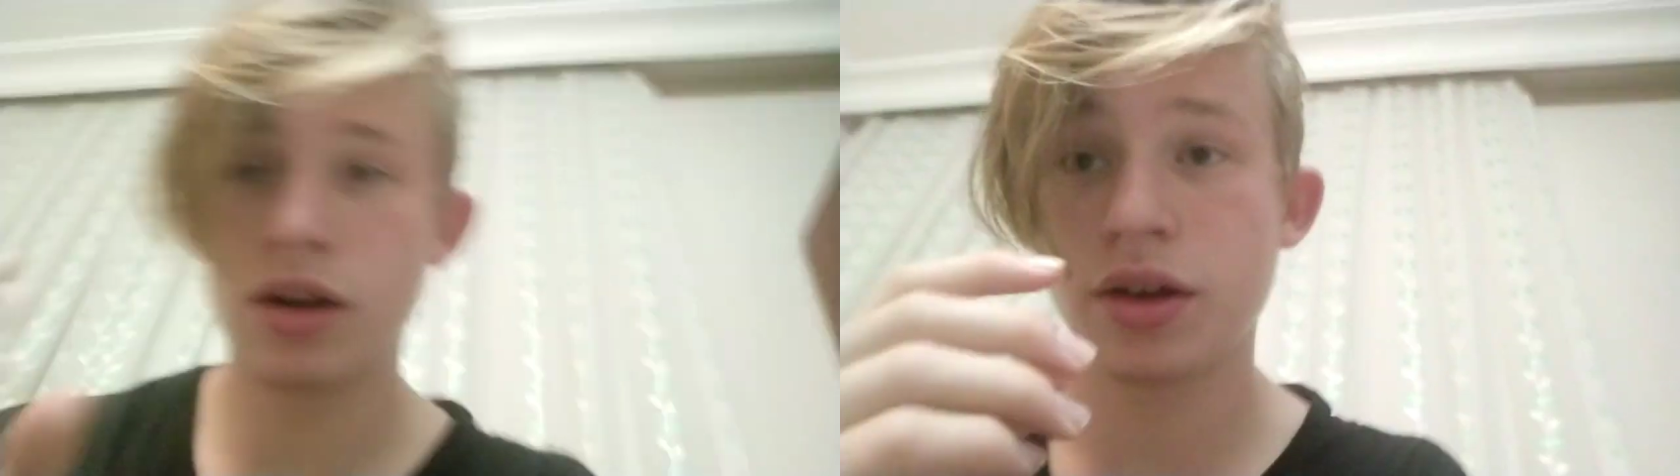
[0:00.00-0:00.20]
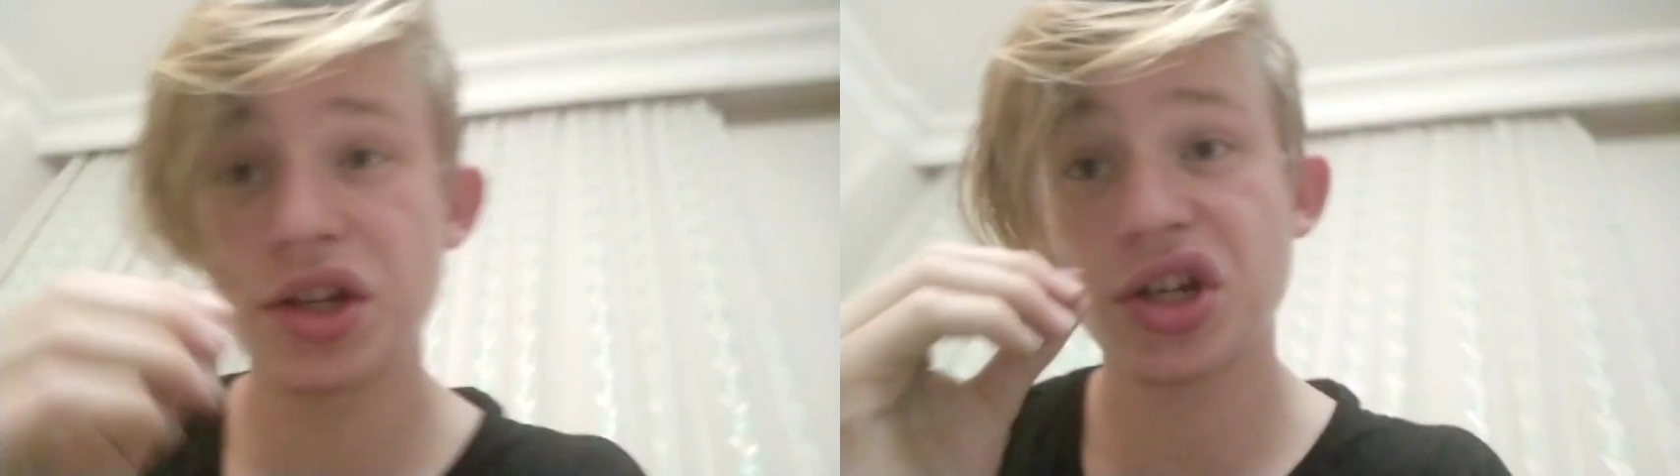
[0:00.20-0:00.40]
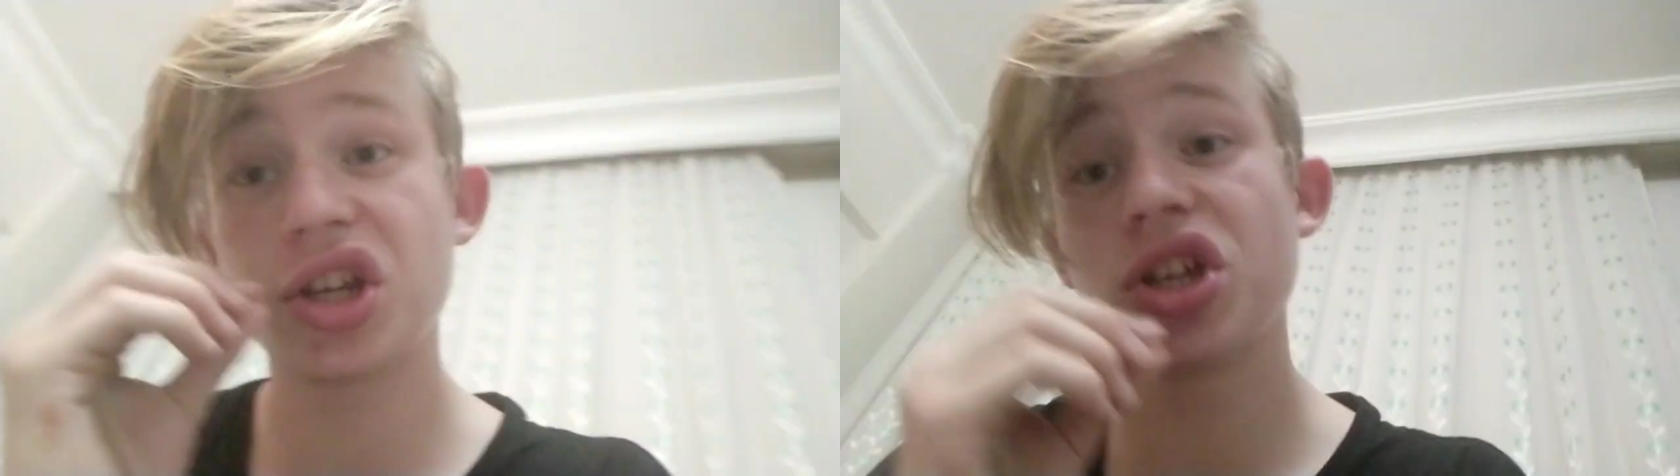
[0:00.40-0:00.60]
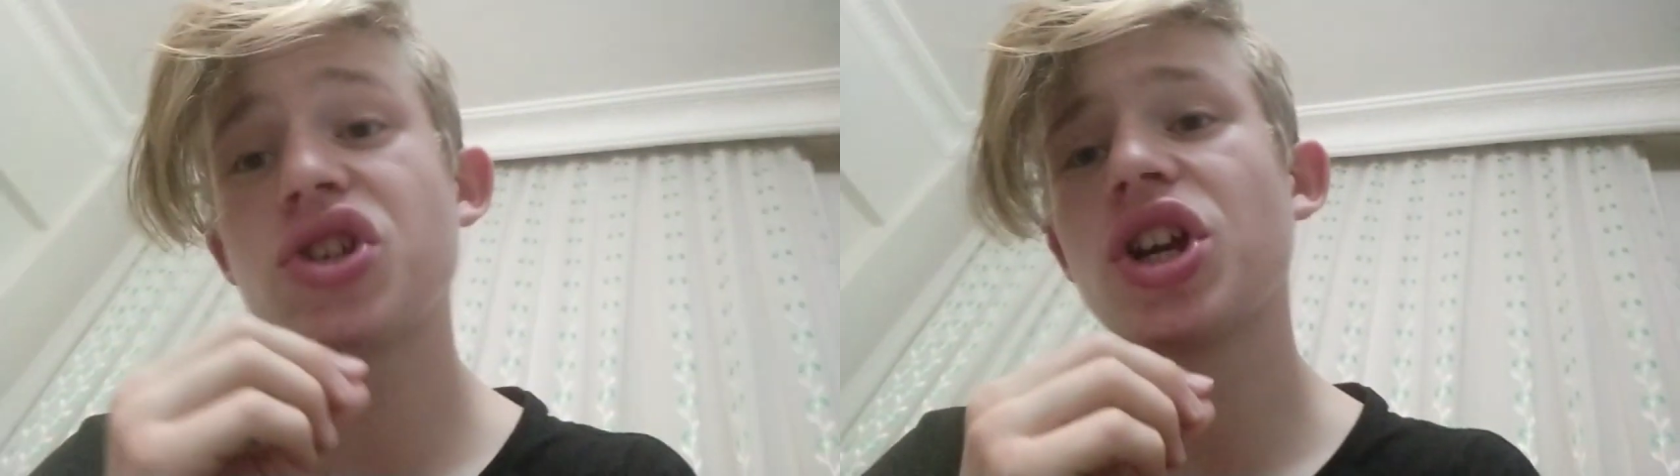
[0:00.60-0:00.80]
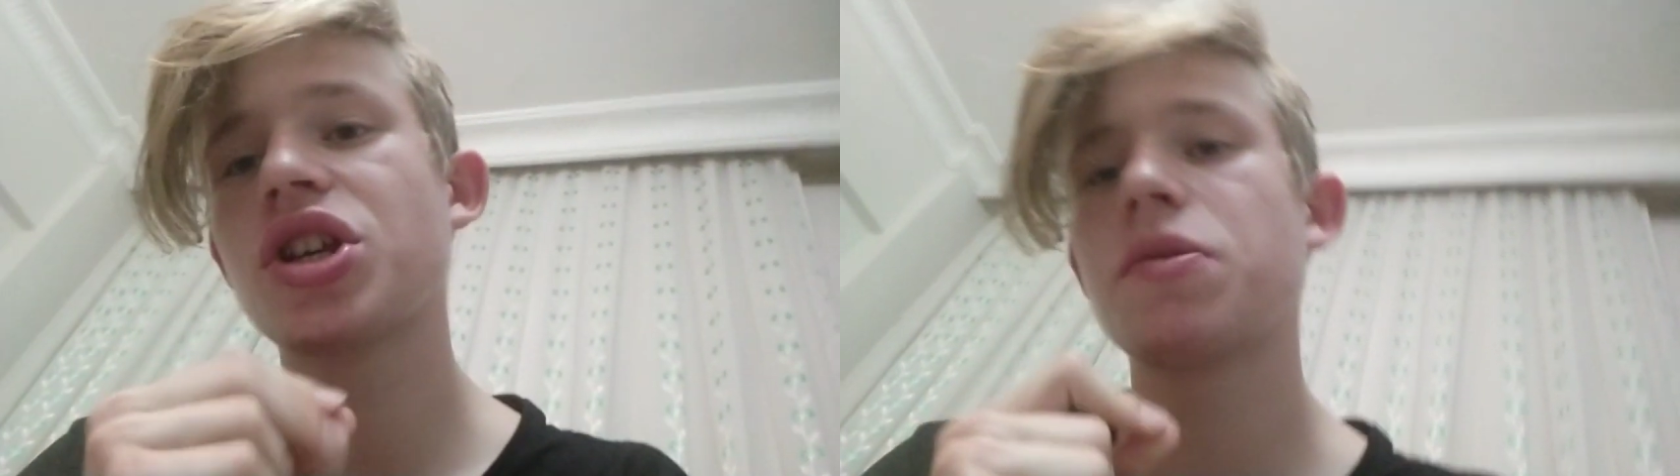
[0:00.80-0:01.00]
Arkadaşlar
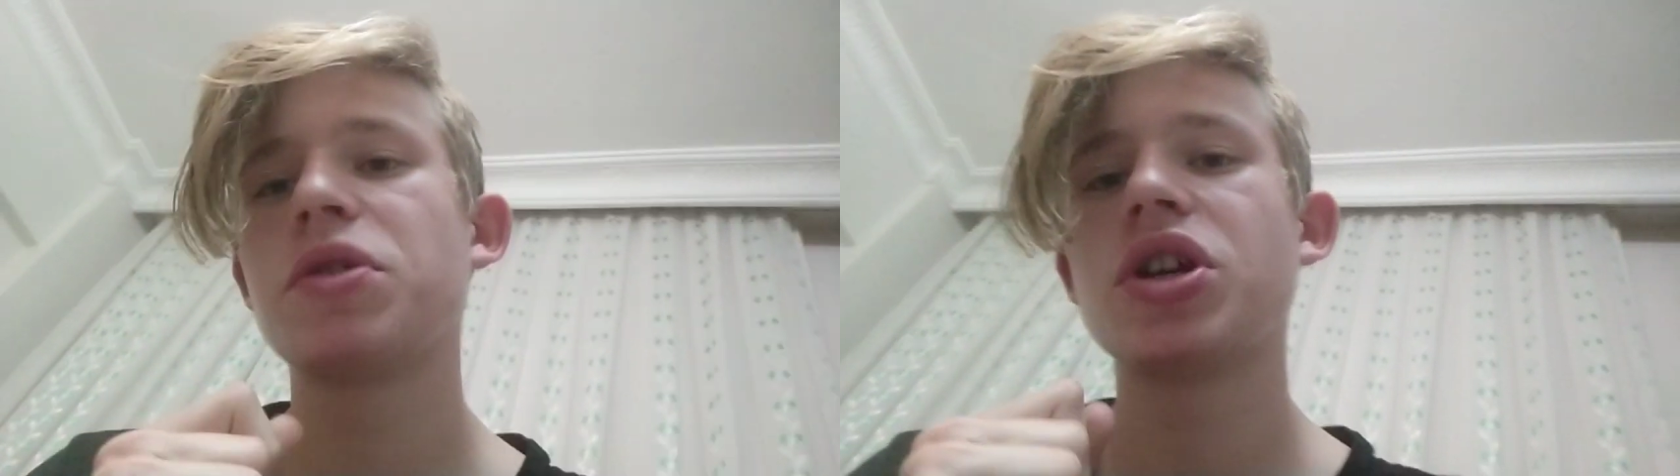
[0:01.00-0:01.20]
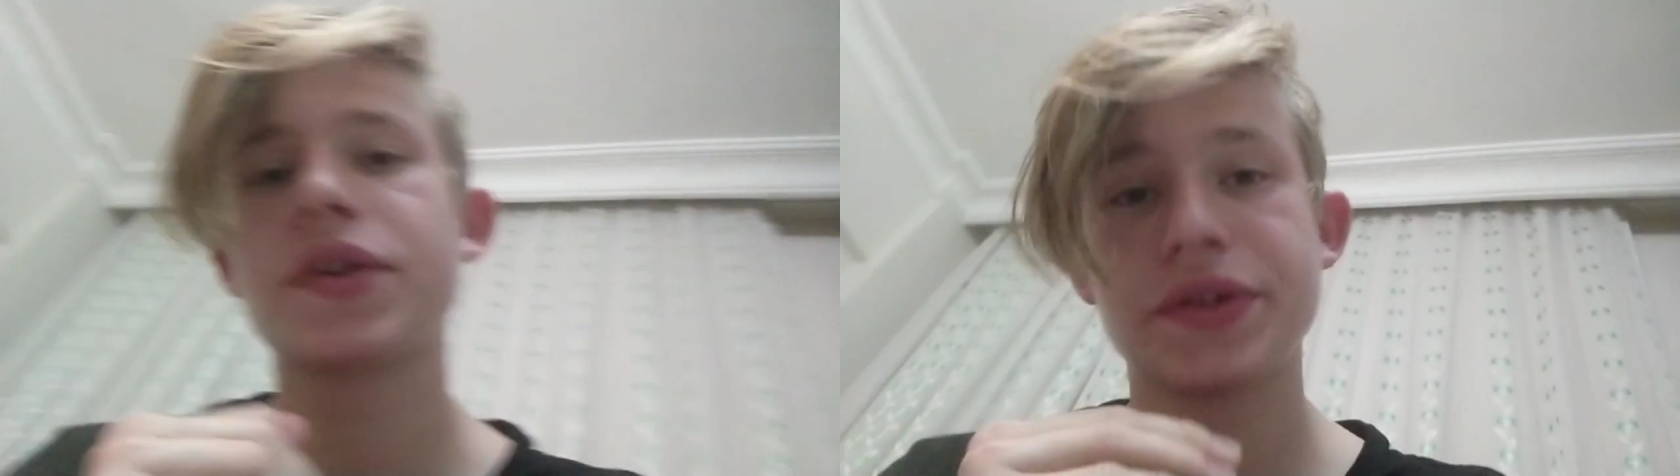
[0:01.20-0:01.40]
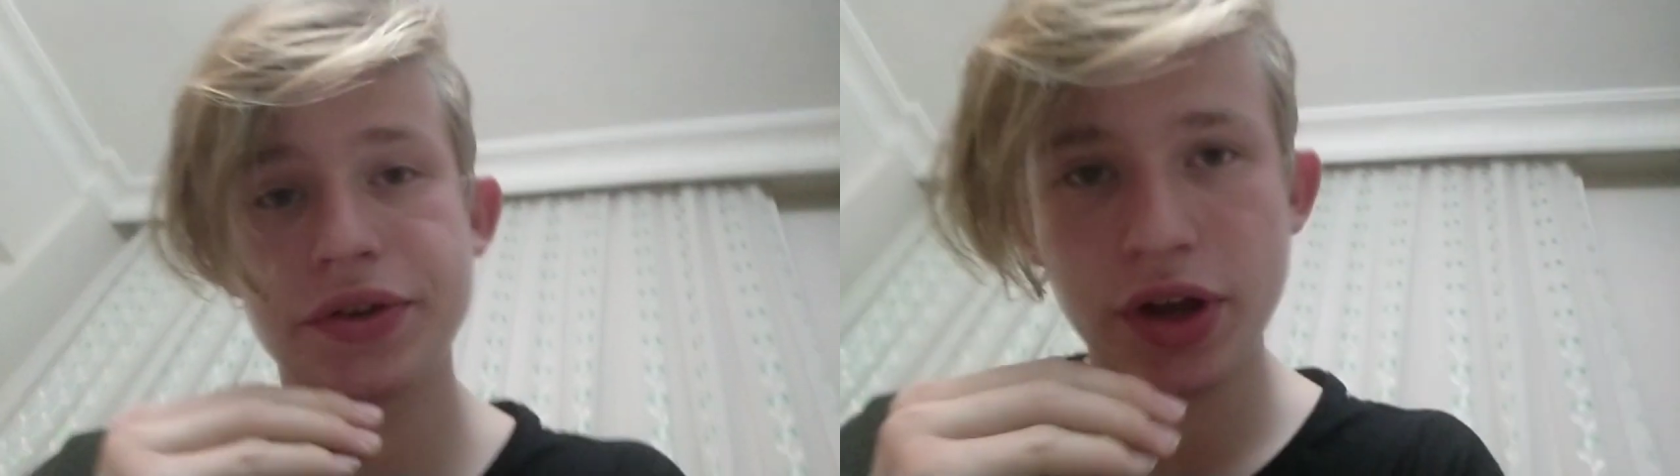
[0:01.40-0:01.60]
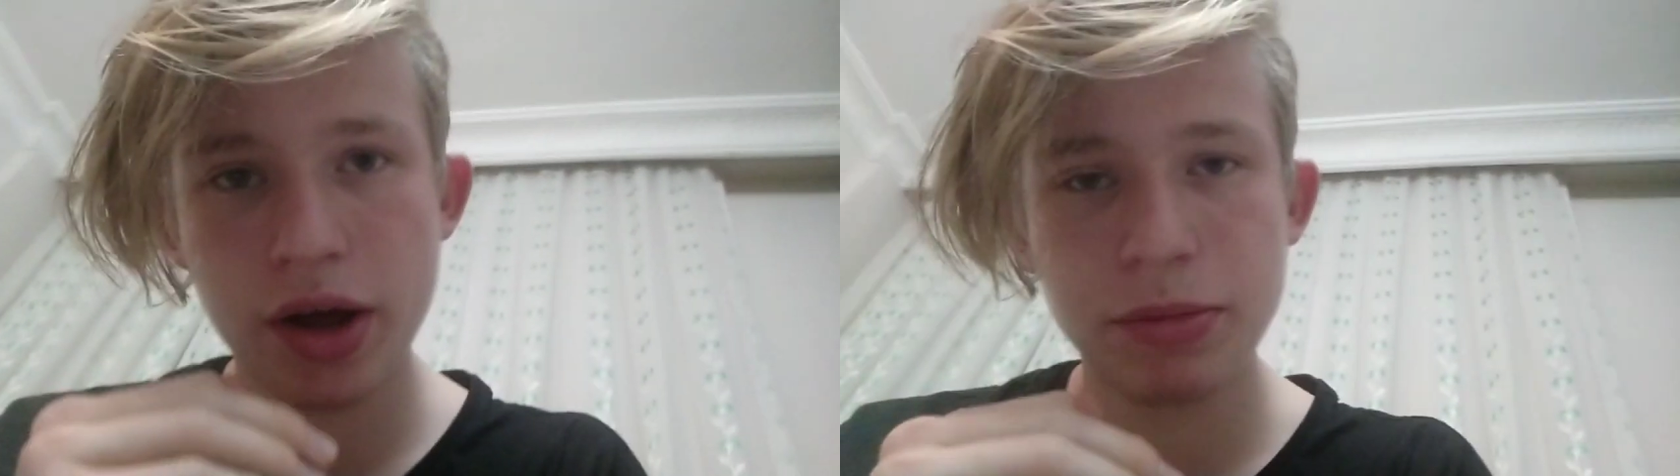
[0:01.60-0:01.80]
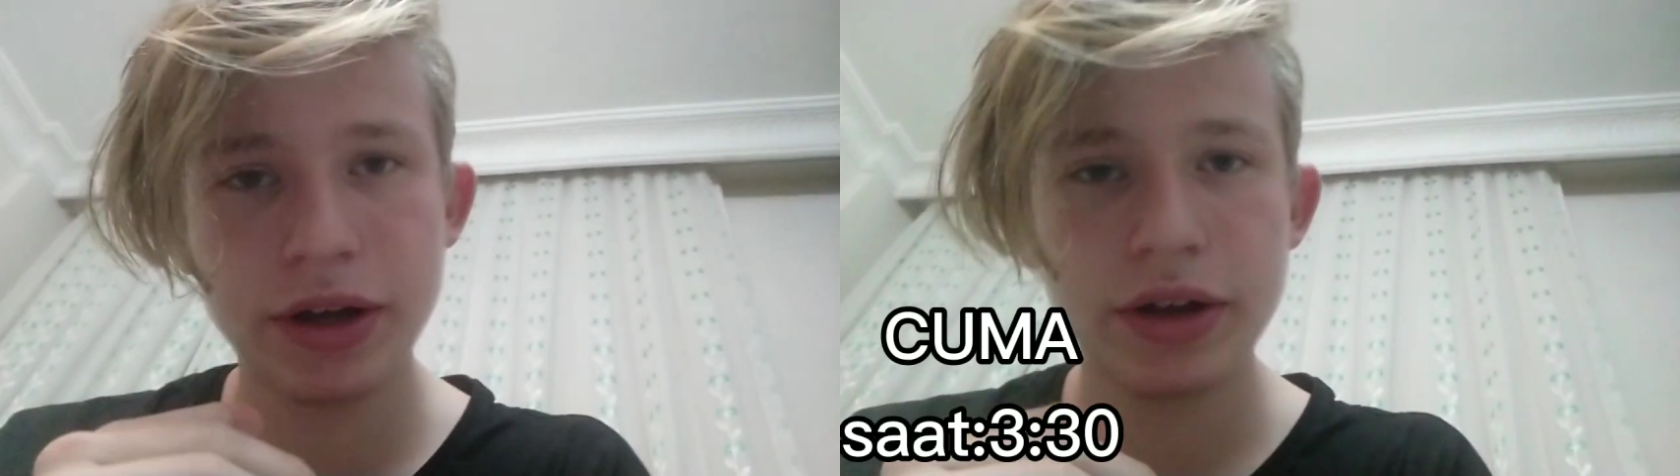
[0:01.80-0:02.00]
hiç şaşırmayacaksınız
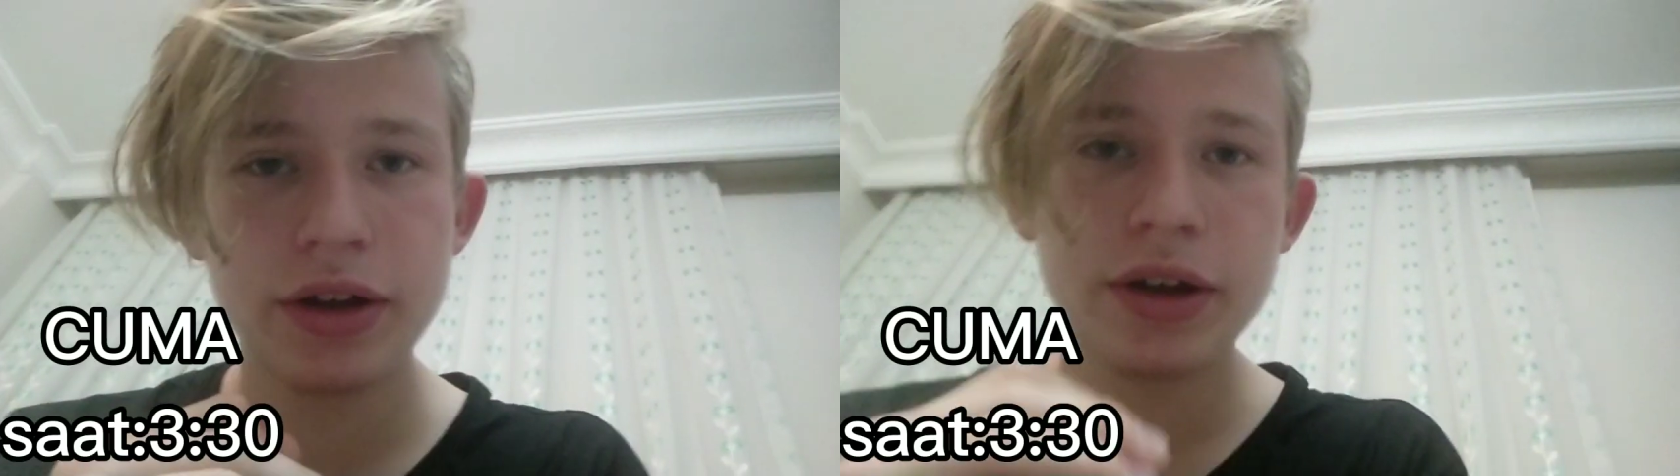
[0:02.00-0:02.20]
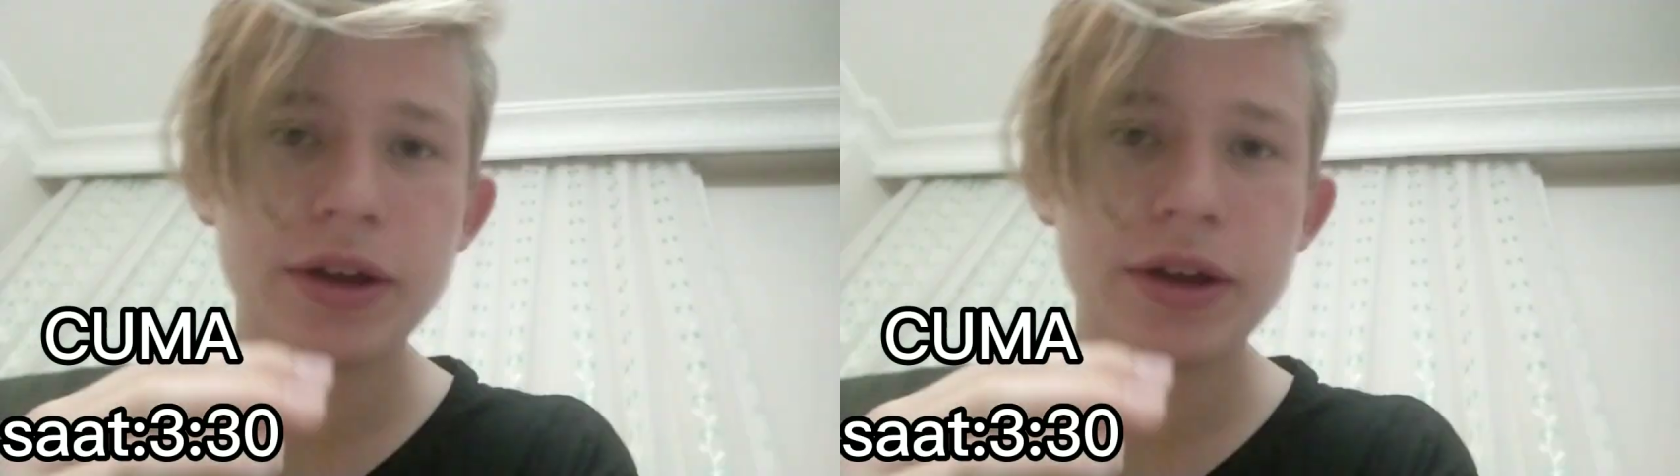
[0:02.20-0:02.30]
ama